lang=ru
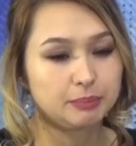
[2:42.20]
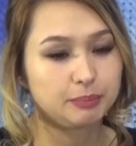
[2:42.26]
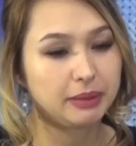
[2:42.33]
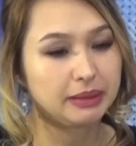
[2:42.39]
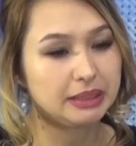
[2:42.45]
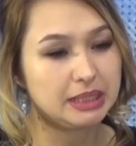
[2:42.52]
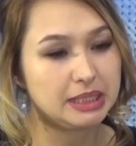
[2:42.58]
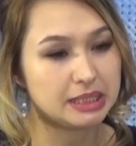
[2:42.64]

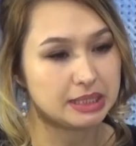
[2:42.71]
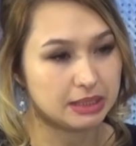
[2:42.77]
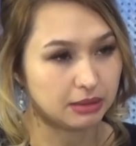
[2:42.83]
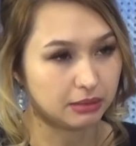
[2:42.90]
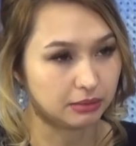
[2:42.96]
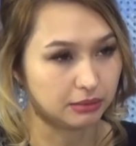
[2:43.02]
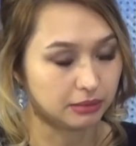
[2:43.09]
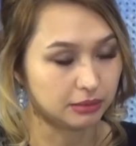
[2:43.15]

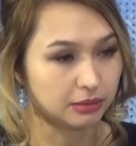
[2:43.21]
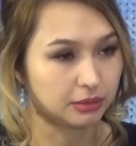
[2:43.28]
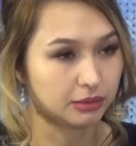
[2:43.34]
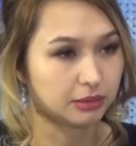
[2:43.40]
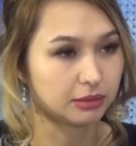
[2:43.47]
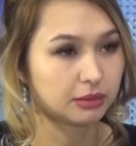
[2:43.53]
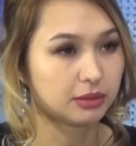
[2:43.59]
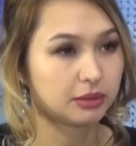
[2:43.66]
Подъезд
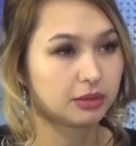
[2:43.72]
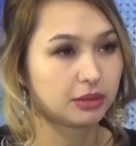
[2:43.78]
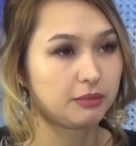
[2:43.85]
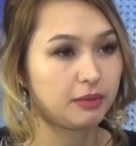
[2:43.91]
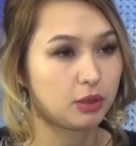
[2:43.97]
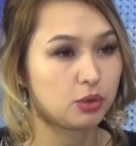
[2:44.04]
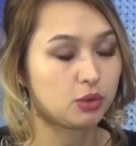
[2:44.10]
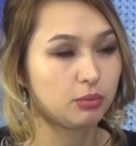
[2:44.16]
э, к
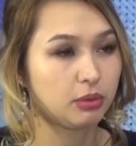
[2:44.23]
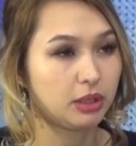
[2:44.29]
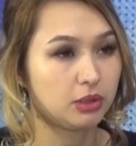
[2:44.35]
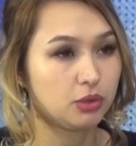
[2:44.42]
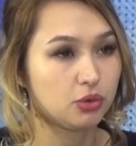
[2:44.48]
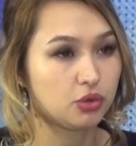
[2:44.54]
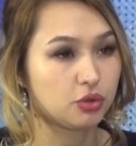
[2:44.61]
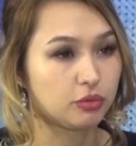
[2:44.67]
Дворцу
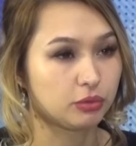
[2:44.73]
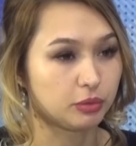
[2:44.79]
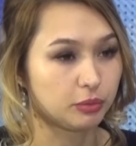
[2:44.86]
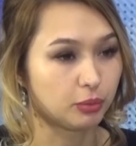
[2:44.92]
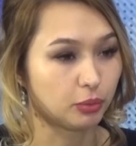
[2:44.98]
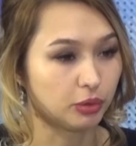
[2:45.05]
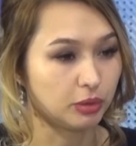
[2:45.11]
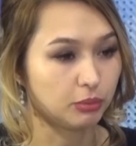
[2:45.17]
молодежи вот
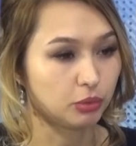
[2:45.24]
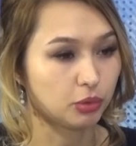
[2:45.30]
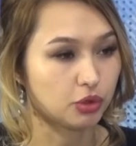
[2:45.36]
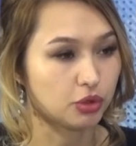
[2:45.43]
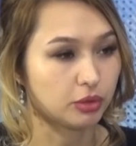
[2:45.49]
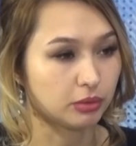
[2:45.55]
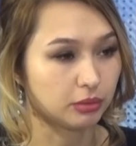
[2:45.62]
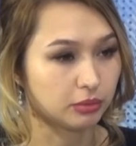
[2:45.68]
он
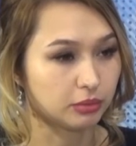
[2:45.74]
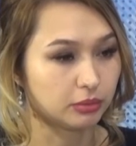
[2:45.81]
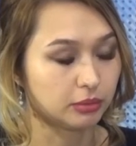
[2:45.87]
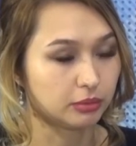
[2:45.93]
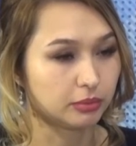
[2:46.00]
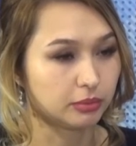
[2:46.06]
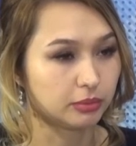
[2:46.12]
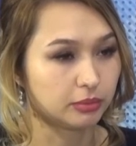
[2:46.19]
немножко
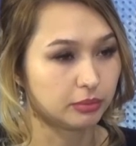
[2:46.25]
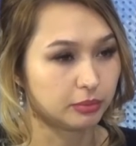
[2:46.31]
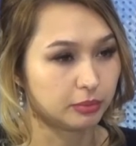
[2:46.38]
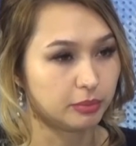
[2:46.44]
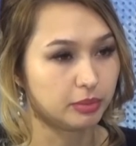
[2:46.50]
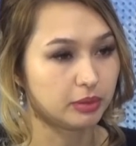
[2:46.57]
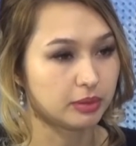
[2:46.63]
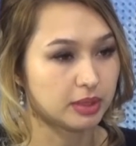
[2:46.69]
э,
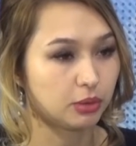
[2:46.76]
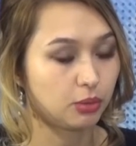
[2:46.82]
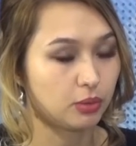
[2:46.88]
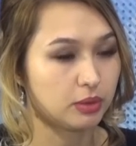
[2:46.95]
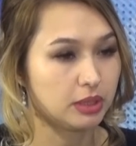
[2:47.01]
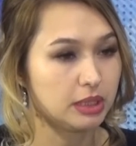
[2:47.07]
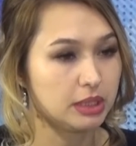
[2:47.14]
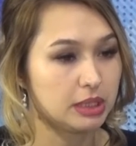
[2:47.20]
был
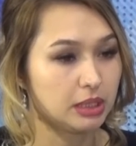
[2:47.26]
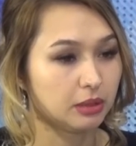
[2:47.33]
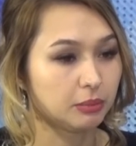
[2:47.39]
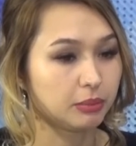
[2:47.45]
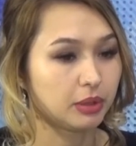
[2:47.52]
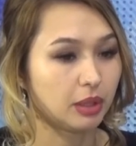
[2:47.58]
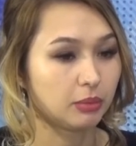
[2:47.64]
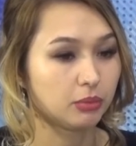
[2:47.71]
затруднителен,
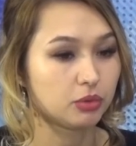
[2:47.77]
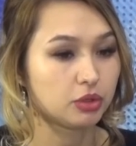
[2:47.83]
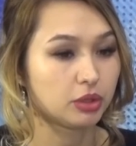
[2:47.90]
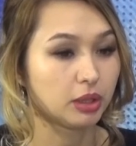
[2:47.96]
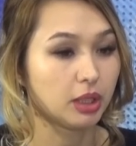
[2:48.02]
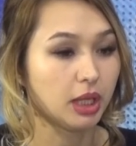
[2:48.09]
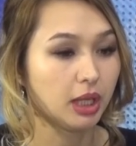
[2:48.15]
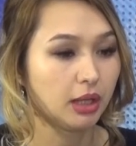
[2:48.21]
потому
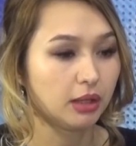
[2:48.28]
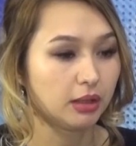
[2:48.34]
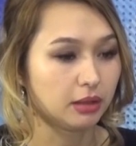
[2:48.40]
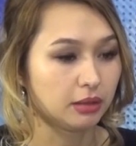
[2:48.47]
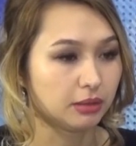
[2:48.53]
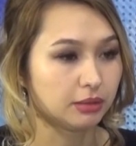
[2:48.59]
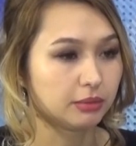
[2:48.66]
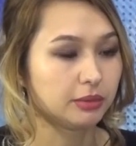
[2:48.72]
что
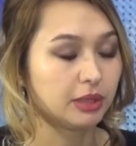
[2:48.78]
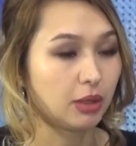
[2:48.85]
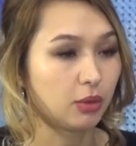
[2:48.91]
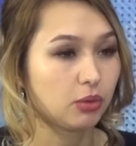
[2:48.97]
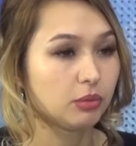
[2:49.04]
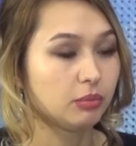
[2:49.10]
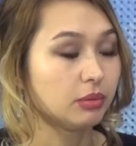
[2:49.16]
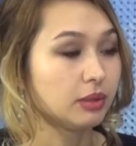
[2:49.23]
э,
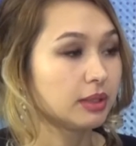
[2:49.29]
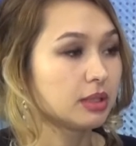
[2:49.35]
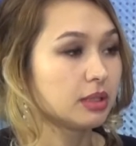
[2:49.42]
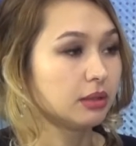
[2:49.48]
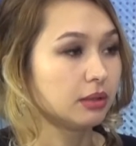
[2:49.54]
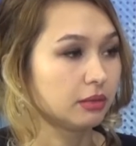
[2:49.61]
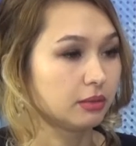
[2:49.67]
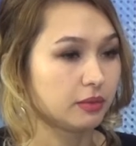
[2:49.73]
дорога была
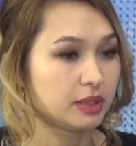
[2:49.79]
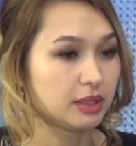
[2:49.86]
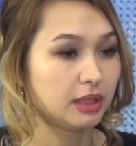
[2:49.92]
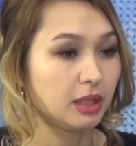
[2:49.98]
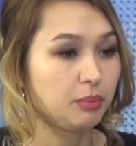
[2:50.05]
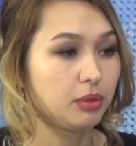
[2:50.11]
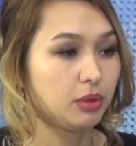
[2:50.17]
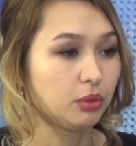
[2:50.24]
э,
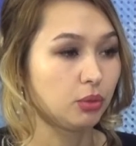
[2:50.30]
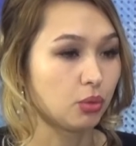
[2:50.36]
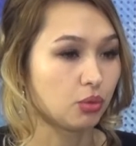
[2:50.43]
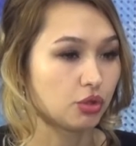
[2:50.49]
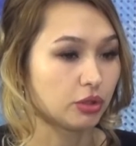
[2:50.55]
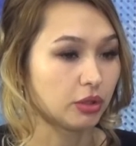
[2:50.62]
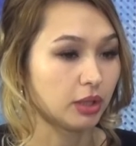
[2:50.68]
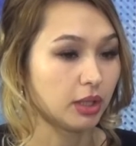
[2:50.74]
всегда
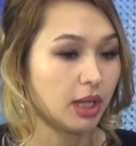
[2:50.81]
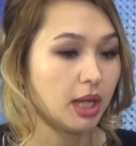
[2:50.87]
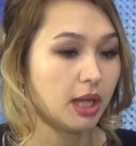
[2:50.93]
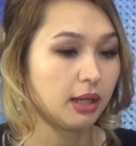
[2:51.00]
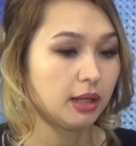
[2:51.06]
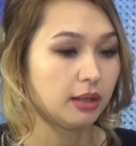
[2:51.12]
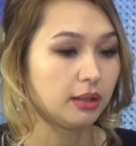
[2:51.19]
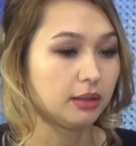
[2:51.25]
перегружена.
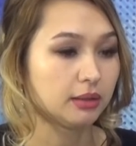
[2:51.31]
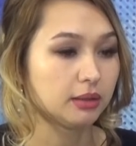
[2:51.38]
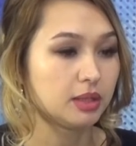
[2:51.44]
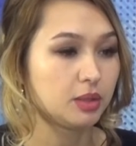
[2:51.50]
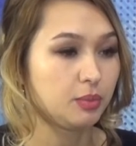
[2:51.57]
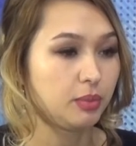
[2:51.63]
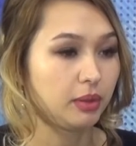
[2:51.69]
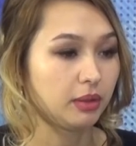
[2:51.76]
Э,
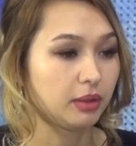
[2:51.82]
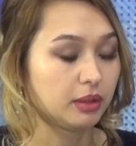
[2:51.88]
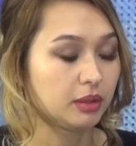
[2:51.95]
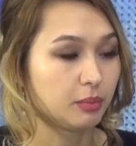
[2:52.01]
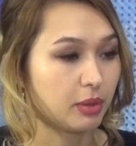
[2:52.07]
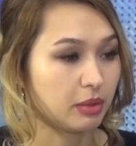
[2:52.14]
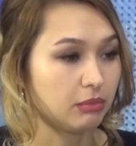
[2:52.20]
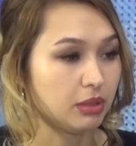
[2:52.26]
теперь
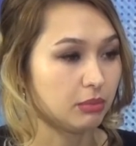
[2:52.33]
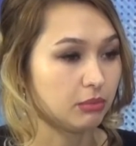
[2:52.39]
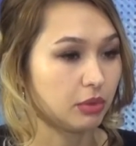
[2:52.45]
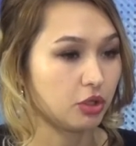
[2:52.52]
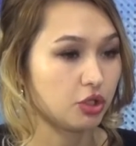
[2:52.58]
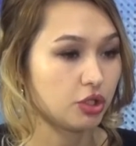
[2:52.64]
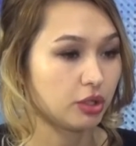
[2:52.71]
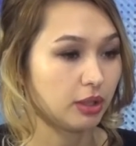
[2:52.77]
эта проблема
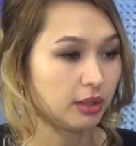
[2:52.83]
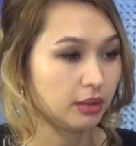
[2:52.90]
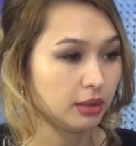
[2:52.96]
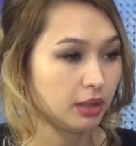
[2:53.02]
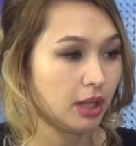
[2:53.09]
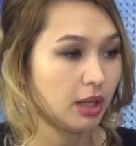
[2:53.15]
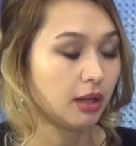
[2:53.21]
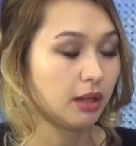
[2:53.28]
решена.
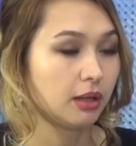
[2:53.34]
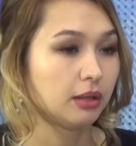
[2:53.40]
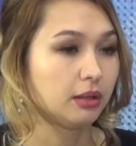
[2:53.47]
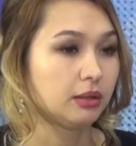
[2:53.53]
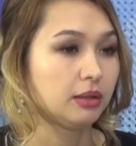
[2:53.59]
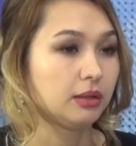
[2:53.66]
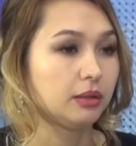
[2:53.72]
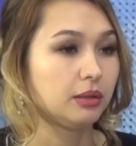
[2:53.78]

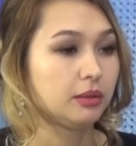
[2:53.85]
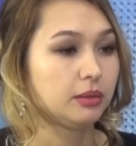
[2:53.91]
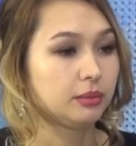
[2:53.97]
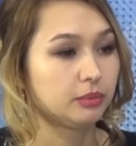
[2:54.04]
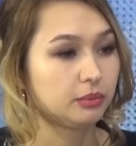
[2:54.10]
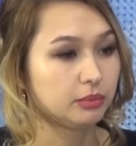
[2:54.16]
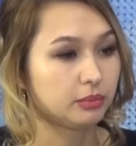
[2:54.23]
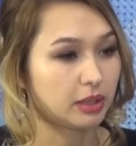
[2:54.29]

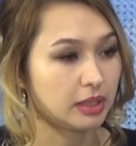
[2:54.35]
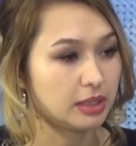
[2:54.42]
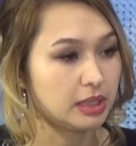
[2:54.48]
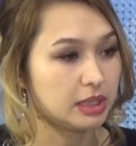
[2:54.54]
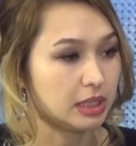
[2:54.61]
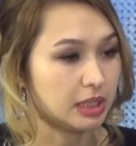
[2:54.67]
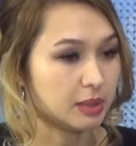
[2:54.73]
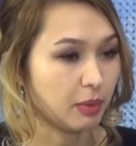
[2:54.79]
Э,
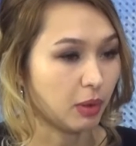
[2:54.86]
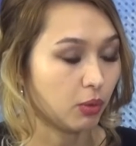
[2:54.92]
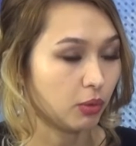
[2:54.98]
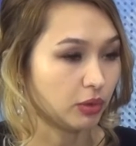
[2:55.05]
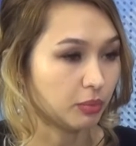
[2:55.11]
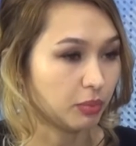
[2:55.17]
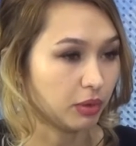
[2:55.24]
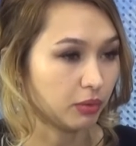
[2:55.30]
родители
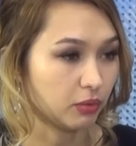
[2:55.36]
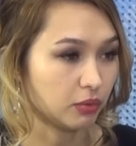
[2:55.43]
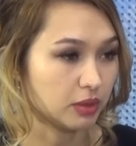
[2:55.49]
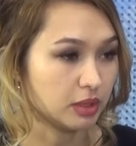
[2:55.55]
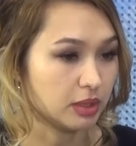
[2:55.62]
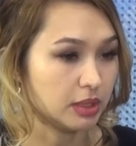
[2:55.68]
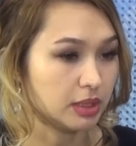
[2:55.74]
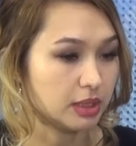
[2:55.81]
спокойно
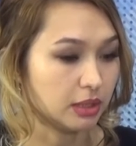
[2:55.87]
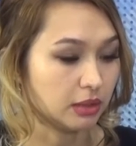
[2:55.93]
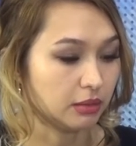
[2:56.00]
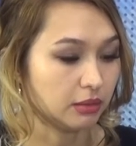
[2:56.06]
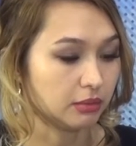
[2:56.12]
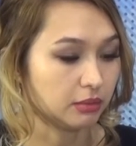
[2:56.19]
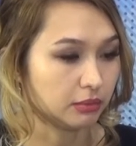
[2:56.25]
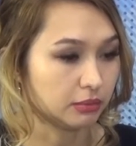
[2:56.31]
привозят
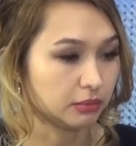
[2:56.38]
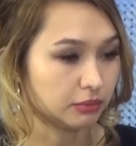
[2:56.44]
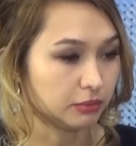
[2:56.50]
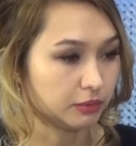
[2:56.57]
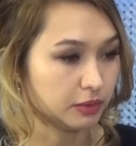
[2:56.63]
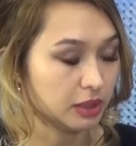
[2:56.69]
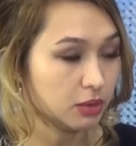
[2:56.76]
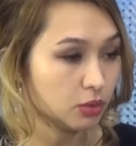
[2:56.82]
детей
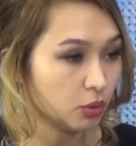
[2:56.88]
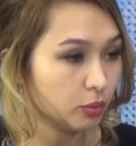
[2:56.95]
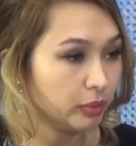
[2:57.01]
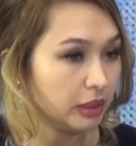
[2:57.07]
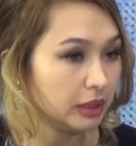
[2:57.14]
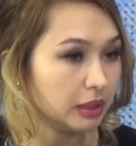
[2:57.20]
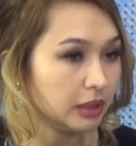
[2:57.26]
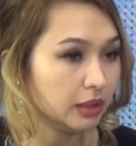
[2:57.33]
в детскую
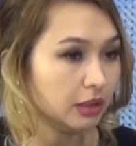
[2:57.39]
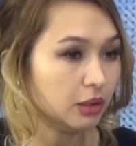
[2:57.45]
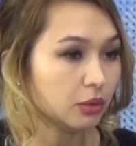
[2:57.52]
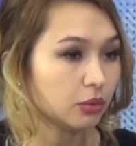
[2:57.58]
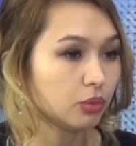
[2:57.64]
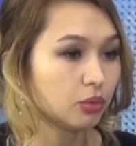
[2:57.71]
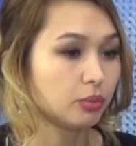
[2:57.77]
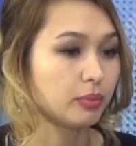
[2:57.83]

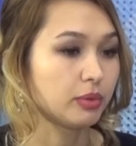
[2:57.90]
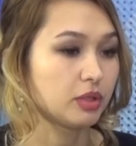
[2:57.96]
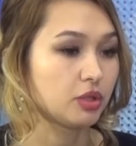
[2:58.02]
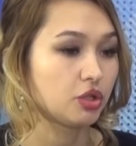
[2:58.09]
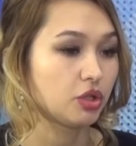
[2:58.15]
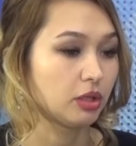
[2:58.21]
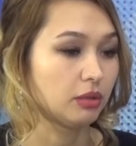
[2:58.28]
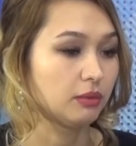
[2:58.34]
поликлинику,
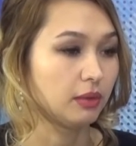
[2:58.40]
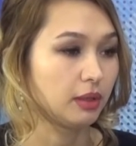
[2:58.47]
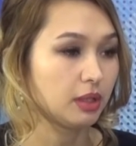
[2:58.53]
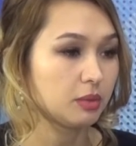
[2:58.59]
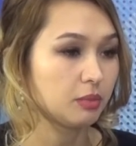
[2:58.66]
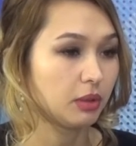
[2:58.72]
посещают Дворец